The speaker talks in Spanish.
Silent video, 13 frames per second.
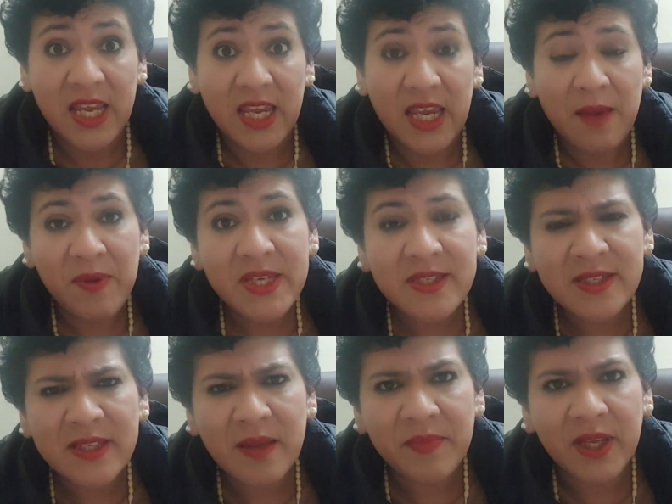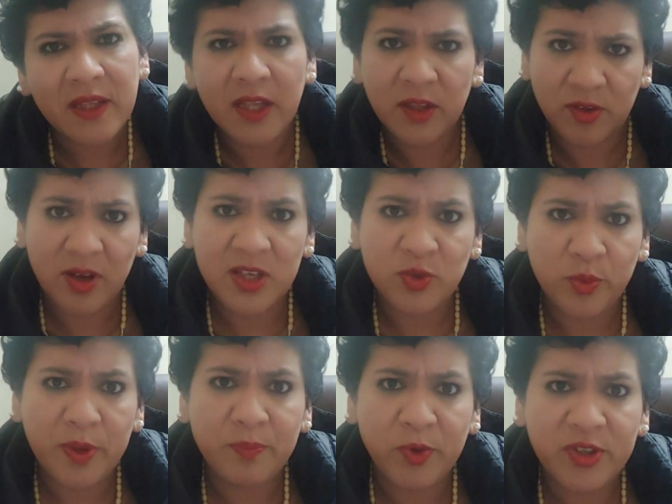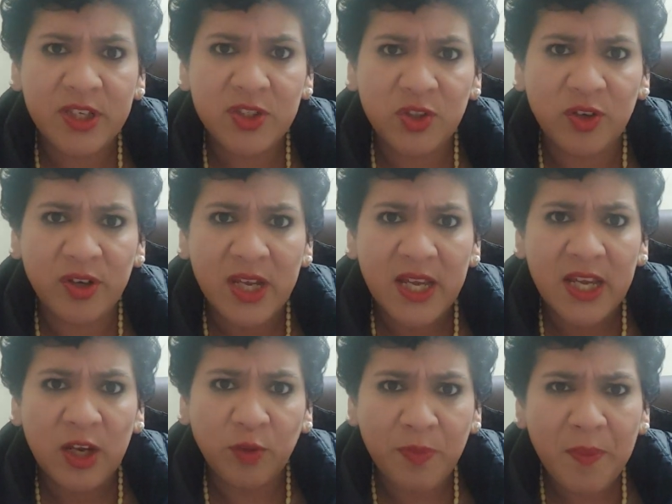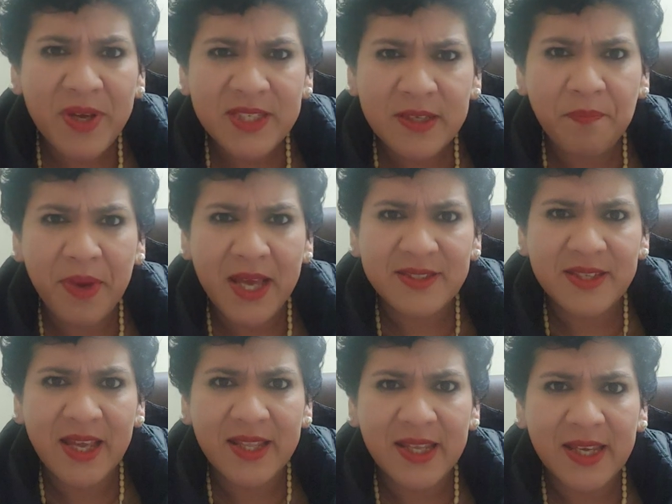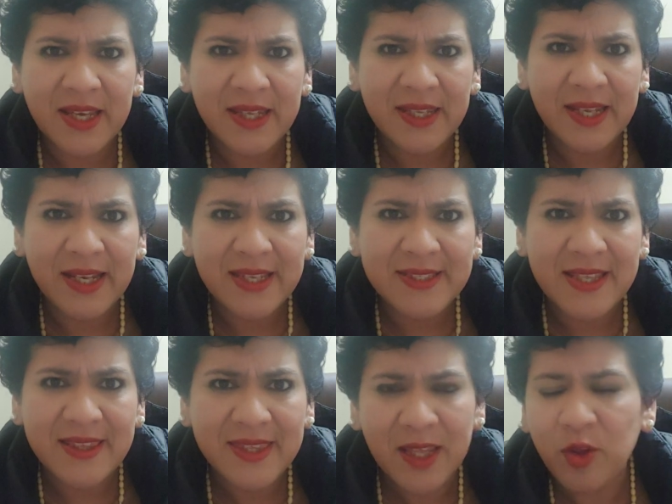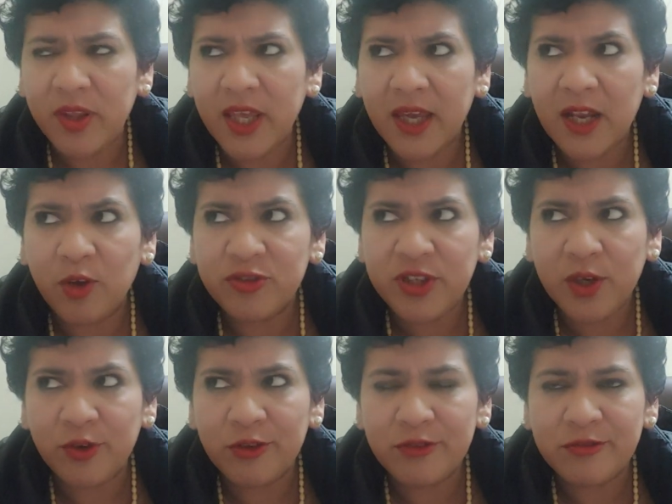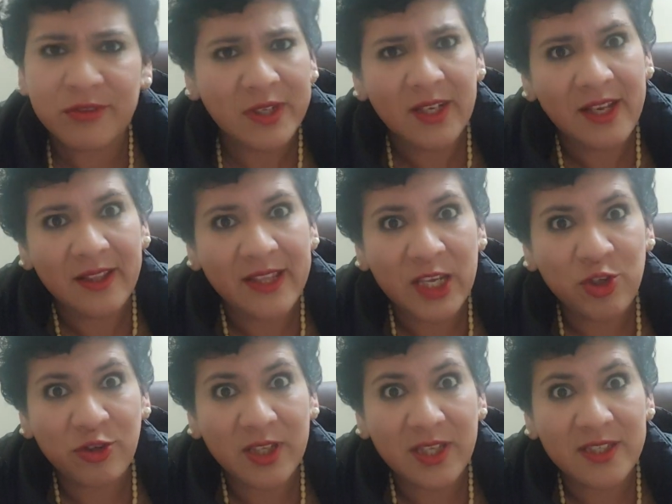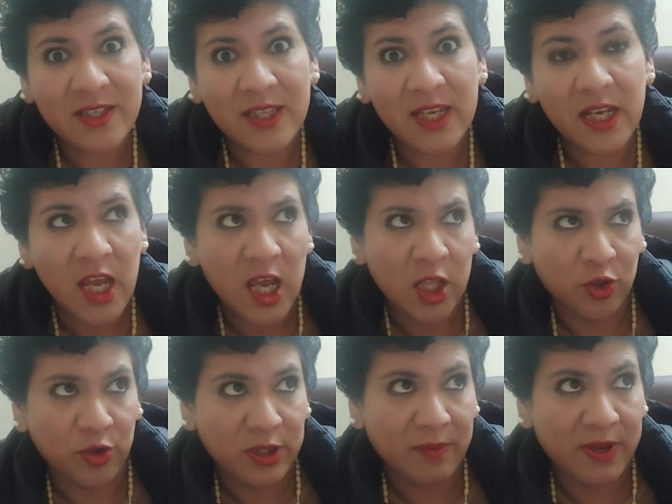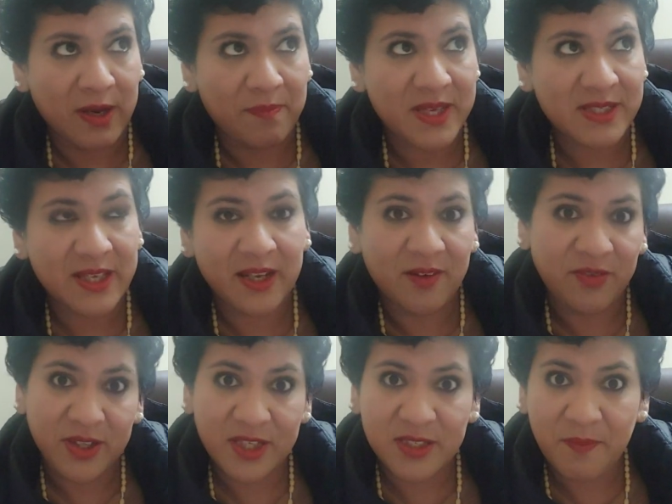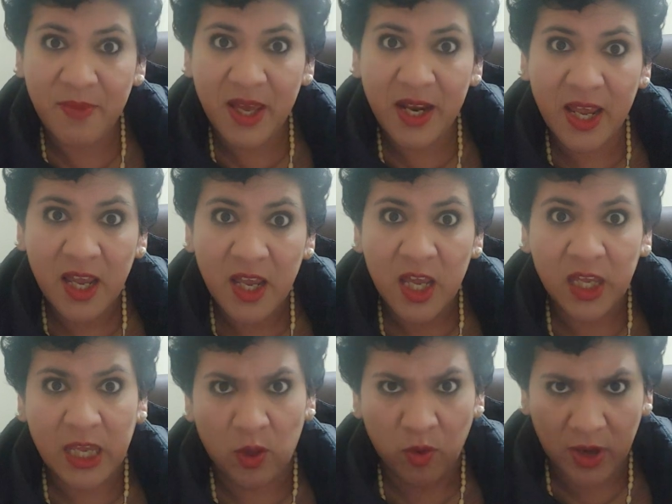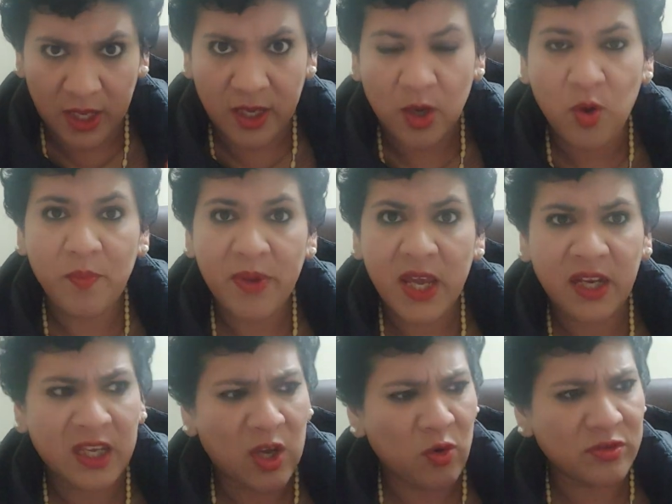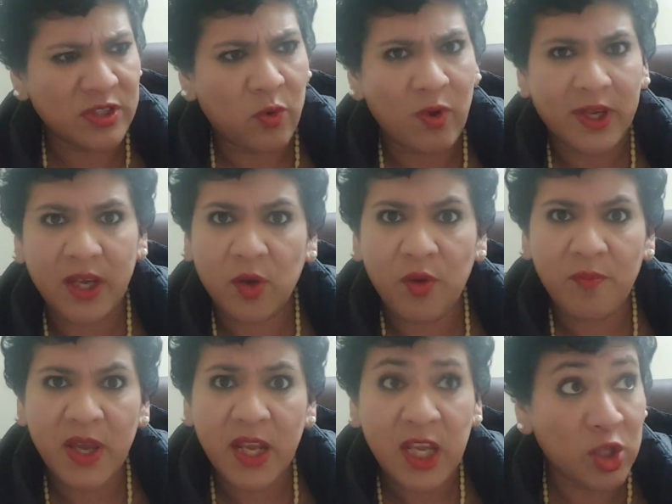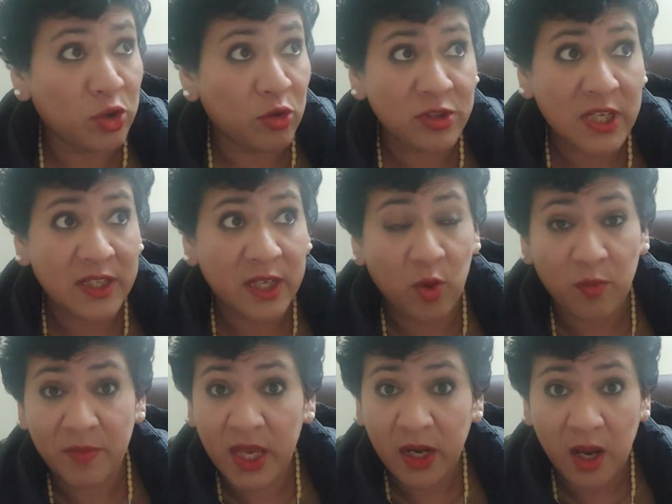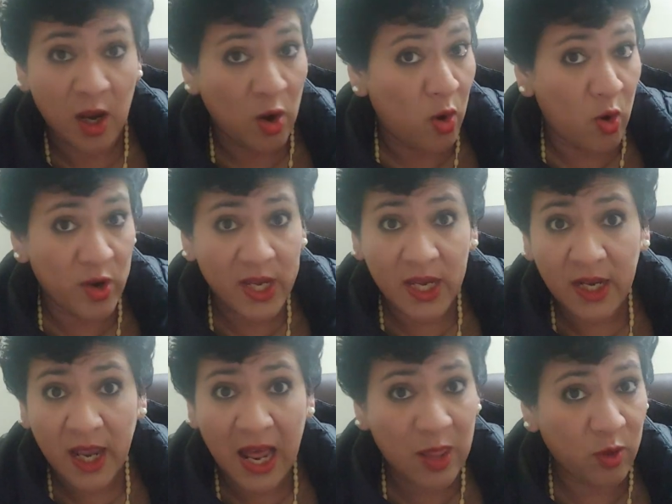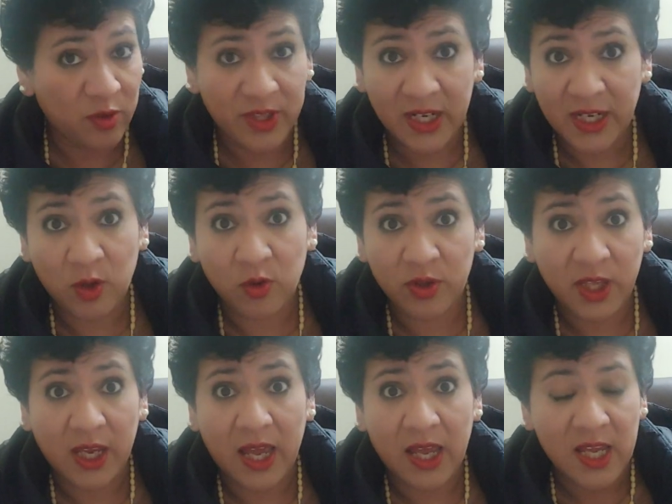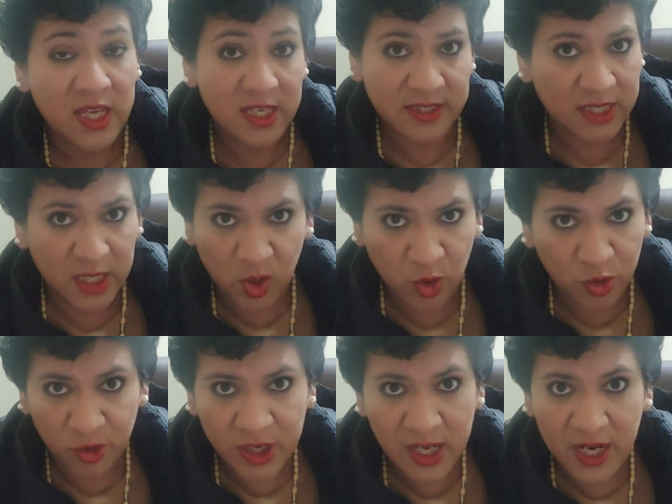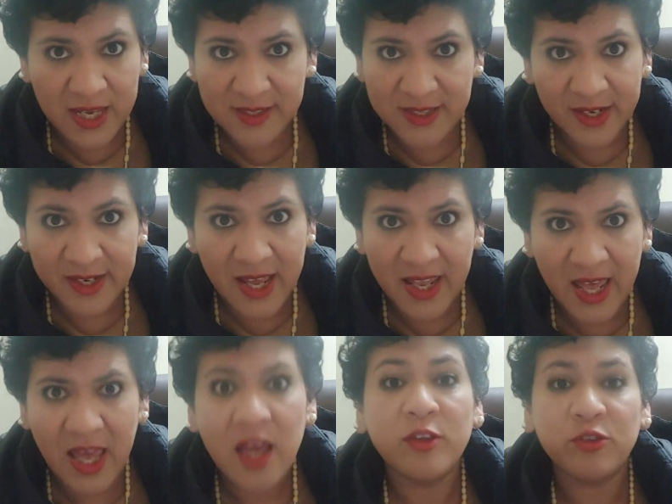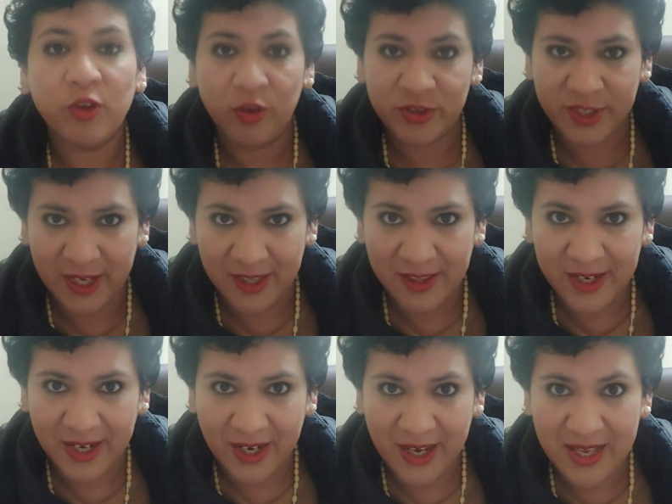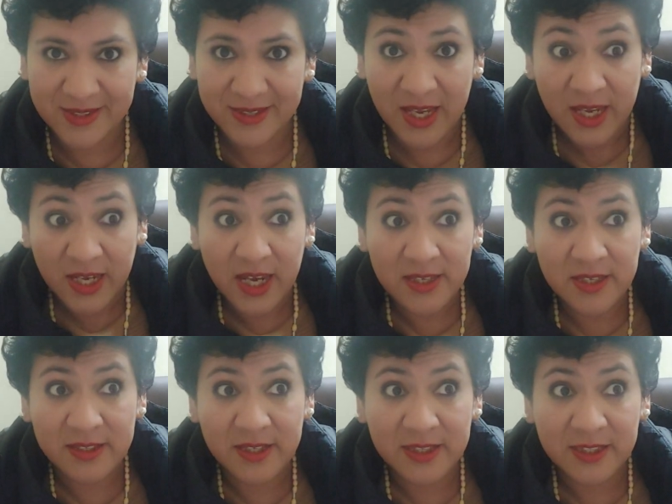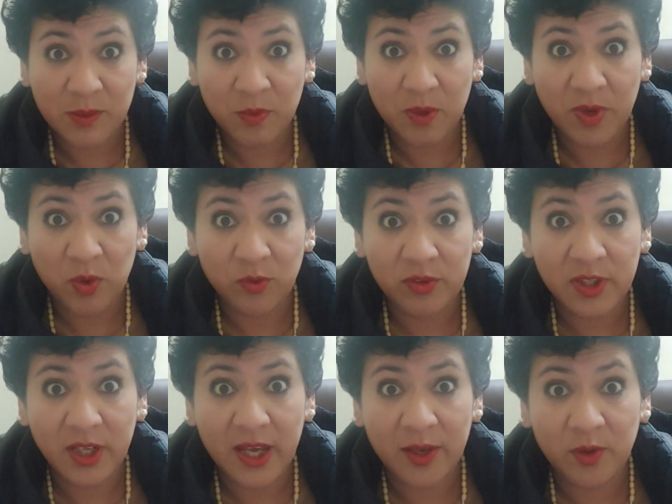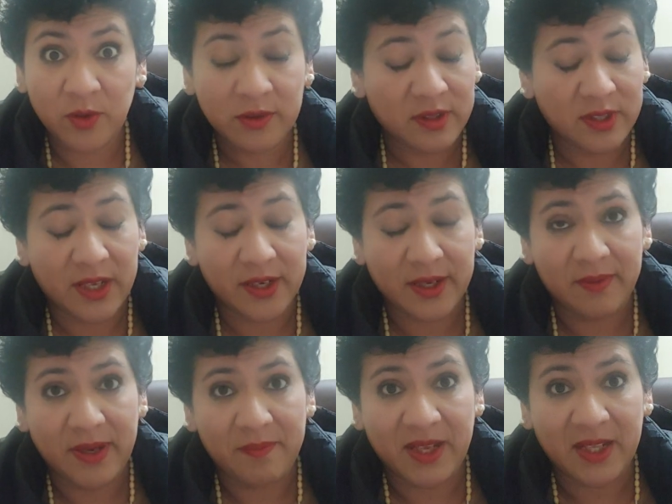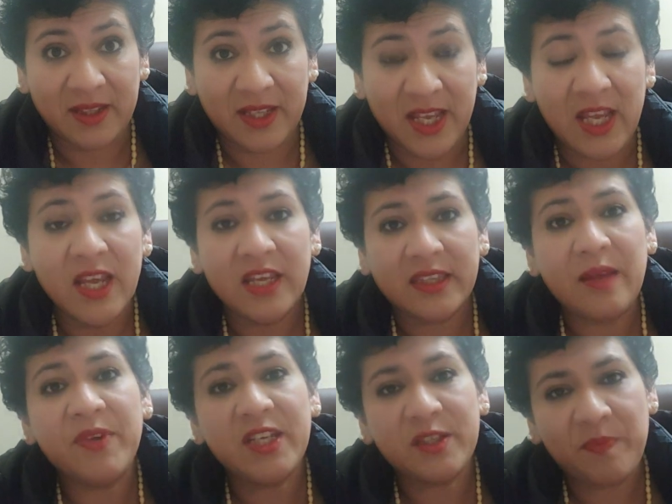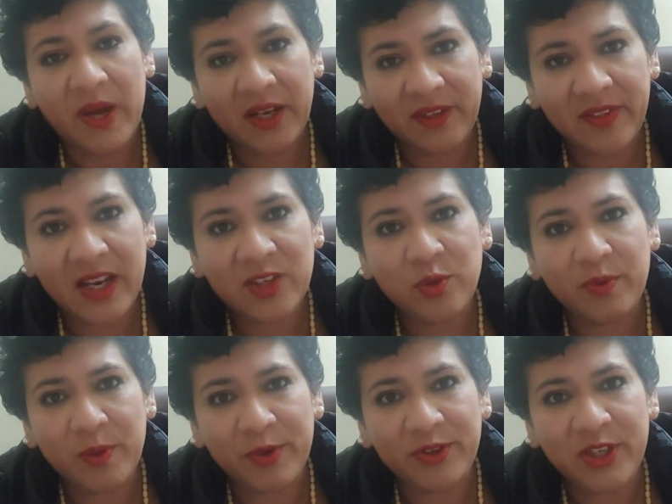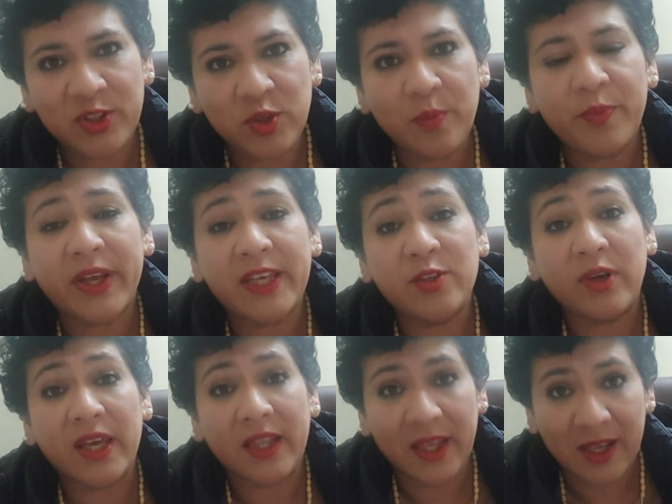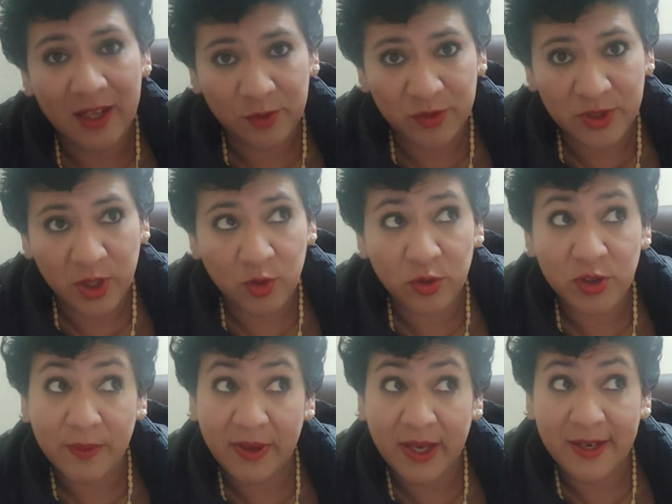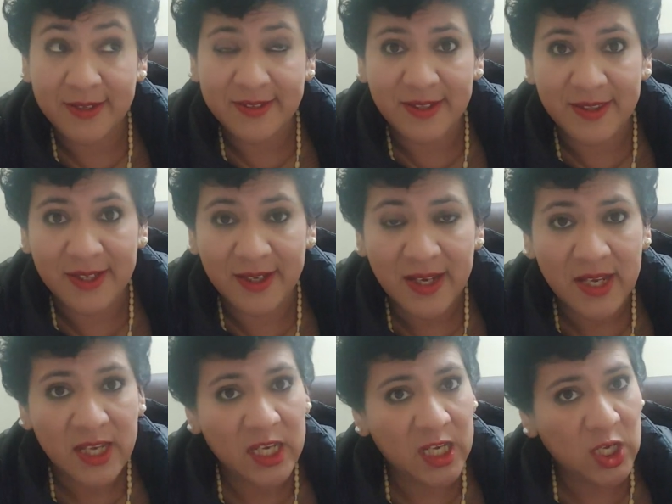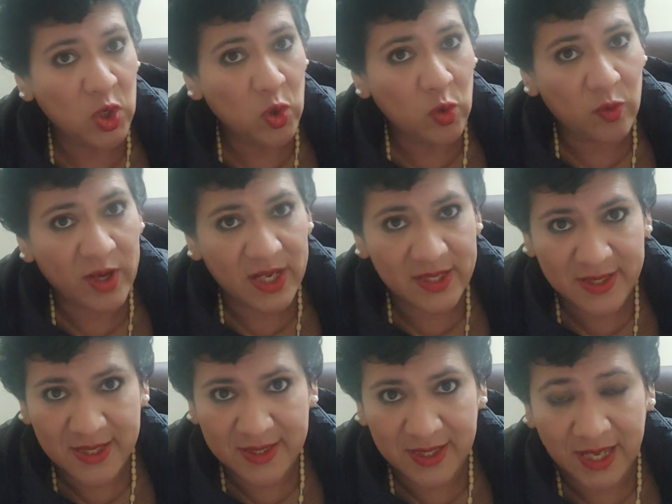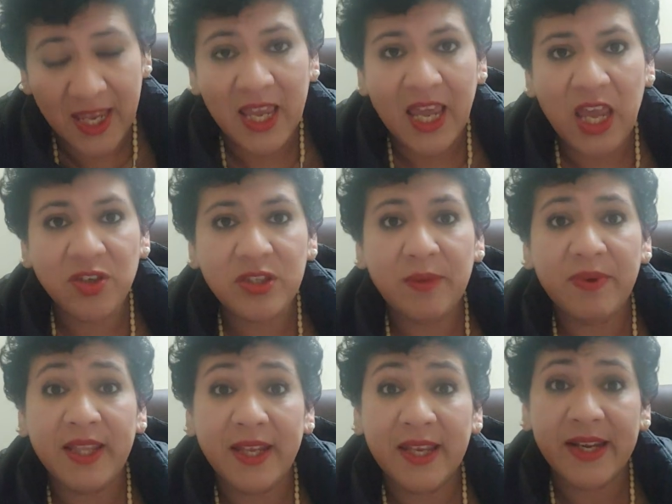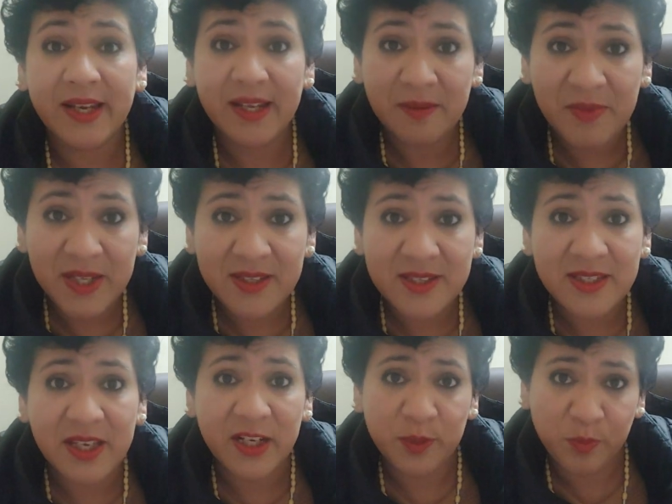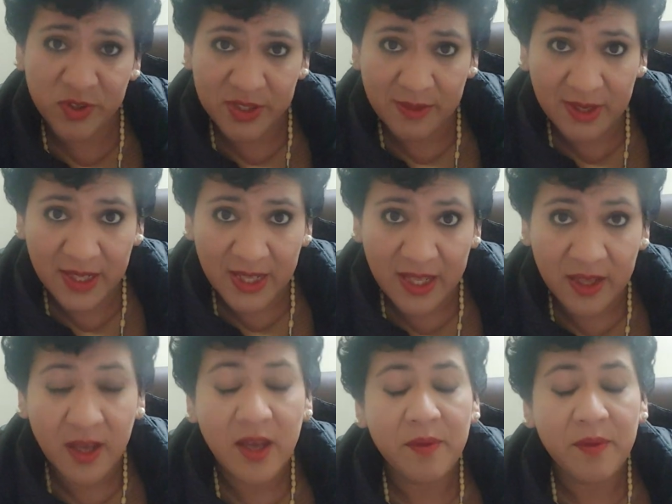Y a veces también dentro de la sobreprotección, los papás se pasan en el sentido de que los hijos tienen el derecho de decidir dónde van a pasar el fin de semana, qué es lo que hay que comer, qué cosa no hay que comer, y todos han de comer o ir a donde el hijo diga. Y si el hijo no quiere hacer nada, todos se quedan en casa. Es decir, se vuelve un tirano terriblemente. También es parte de la sobreprotección porque es lo que diga tus hijos no se vayan a sentir. Y no es así. Ellos deben tener límites y responsabilidad.